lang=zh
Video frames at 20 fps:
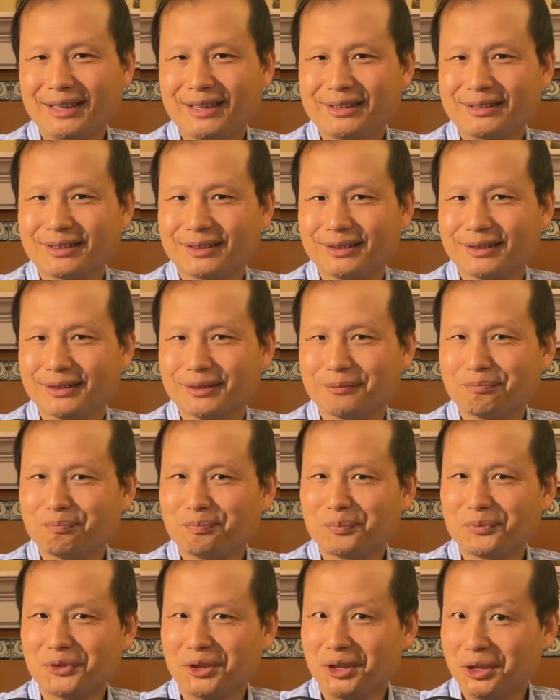这
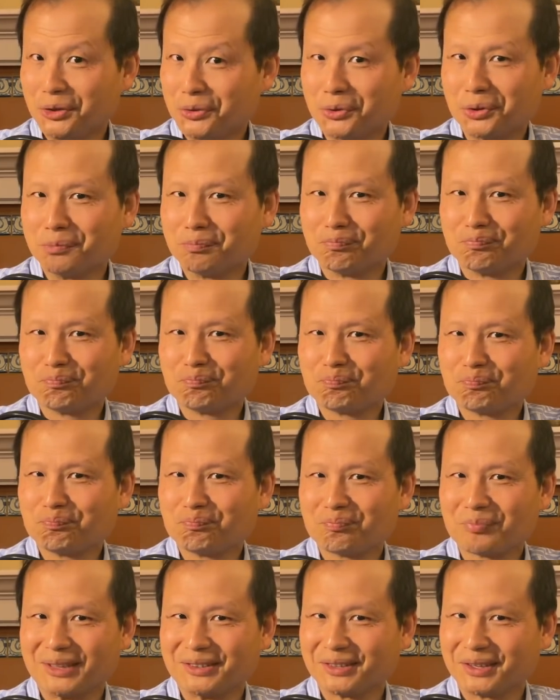敌军，
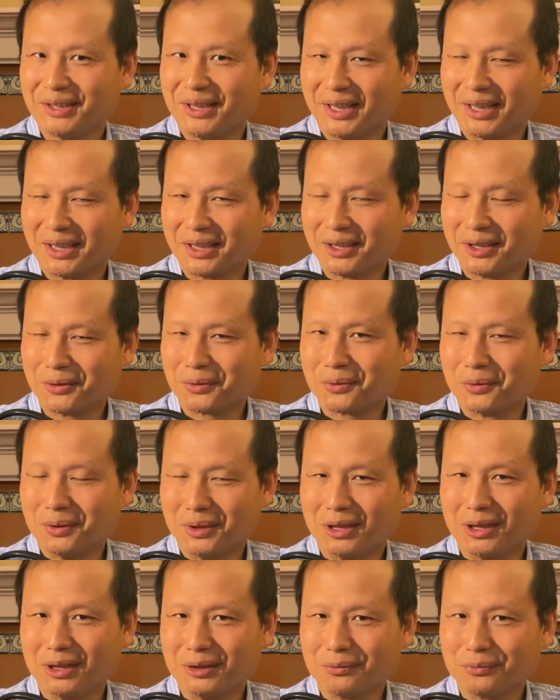那这联合
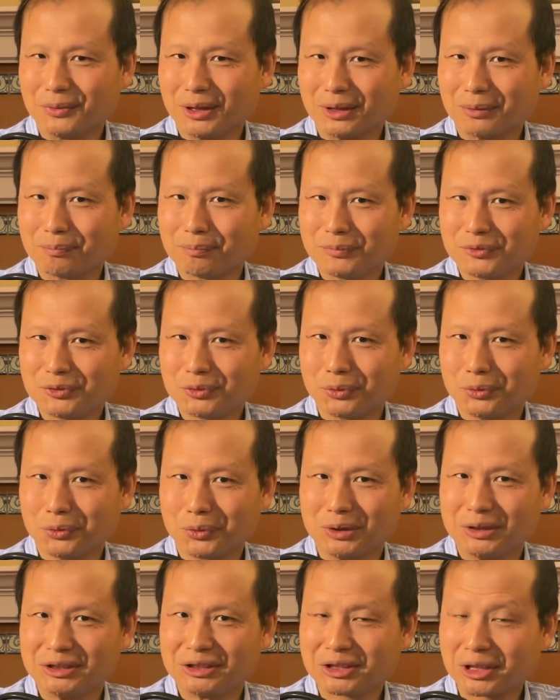国的军
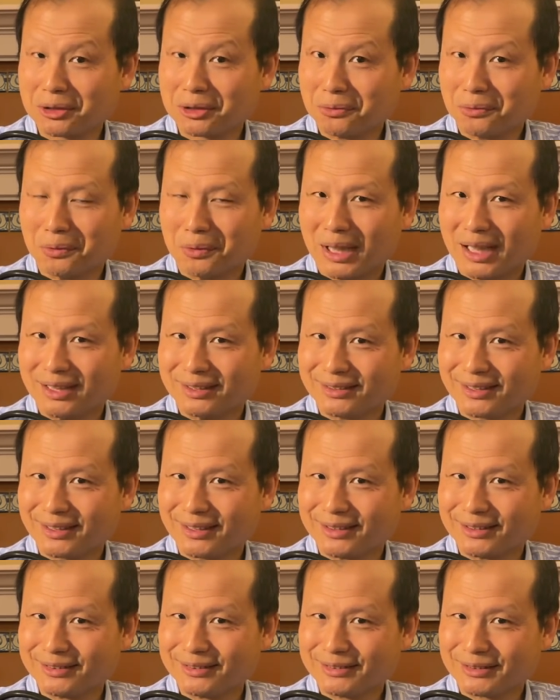队阵亡
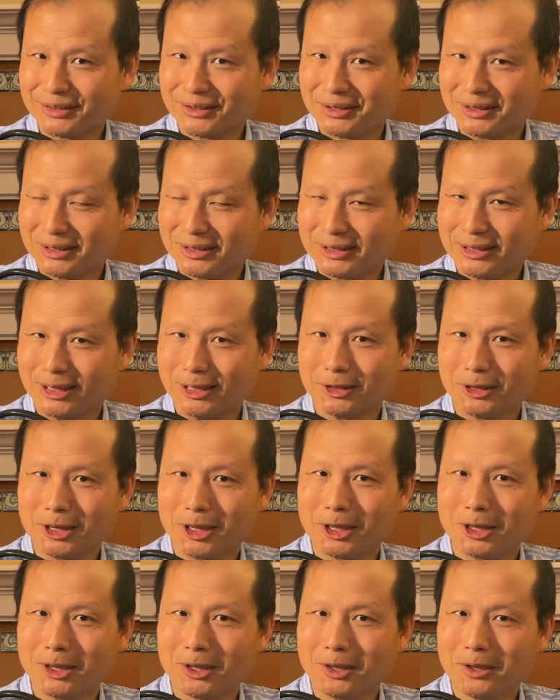的这些人
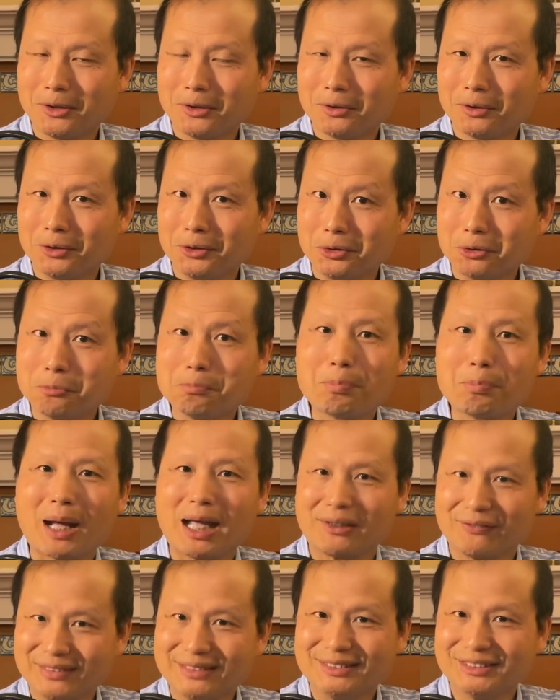呢，有百
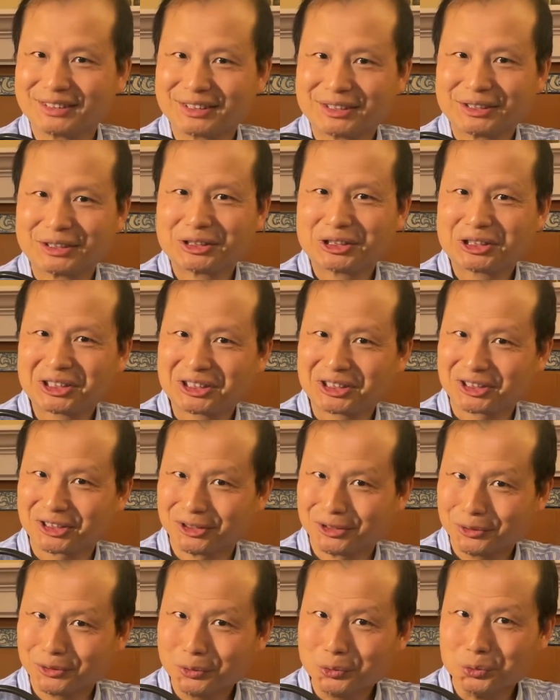分之
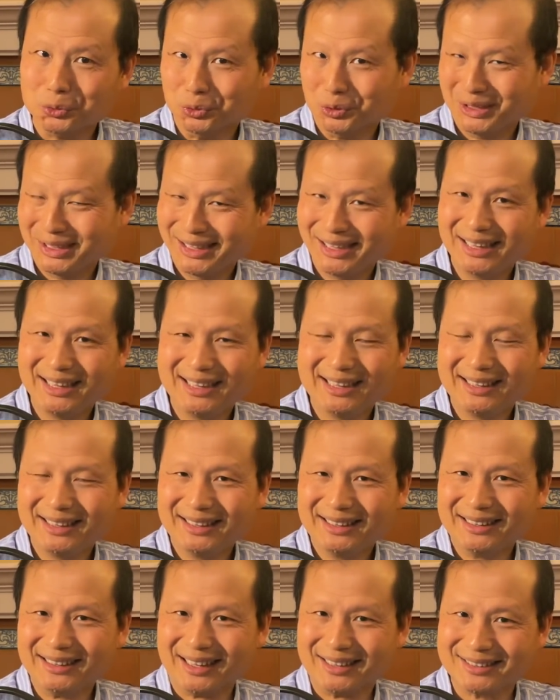十五
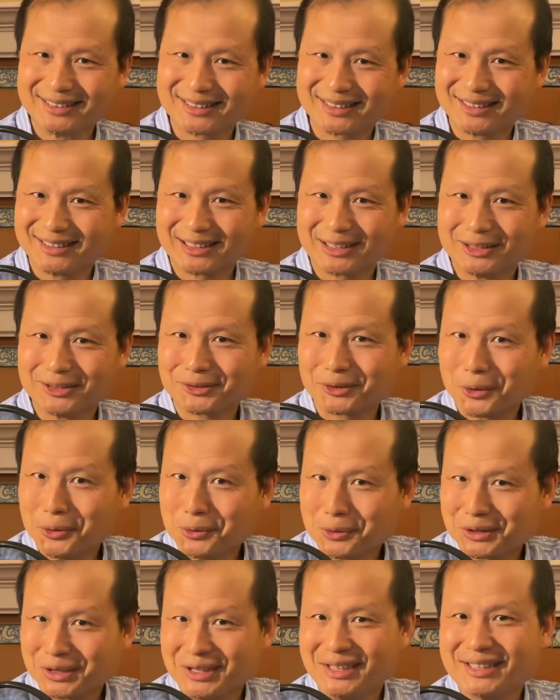啊，是这个周
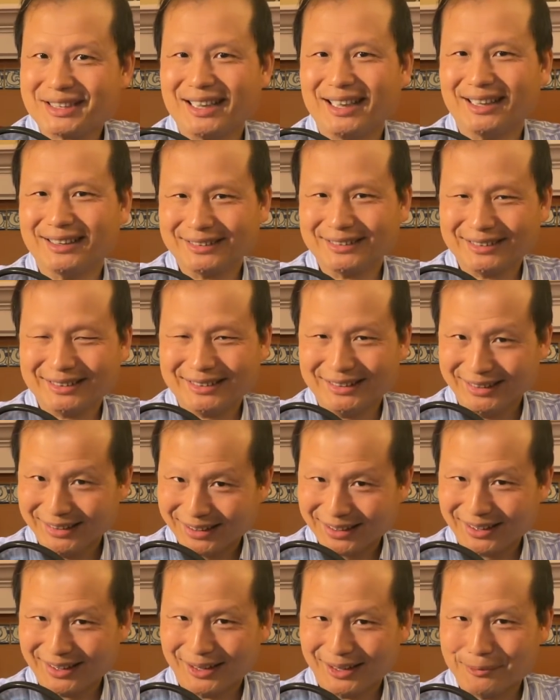习祥一
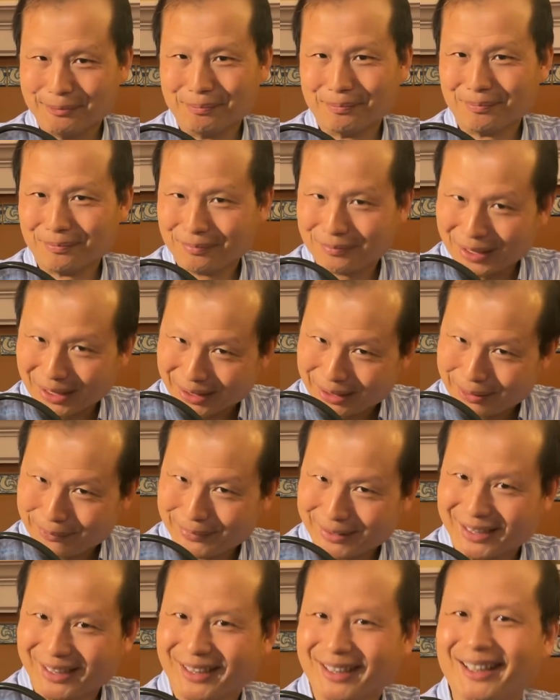个人把他们
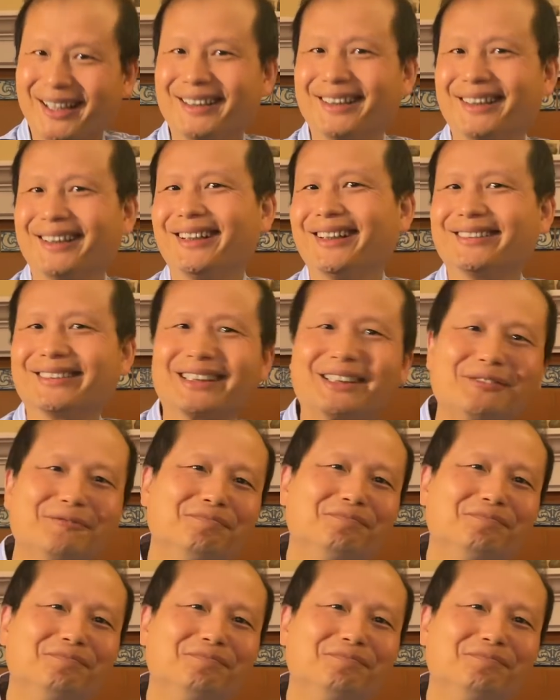给干掉的。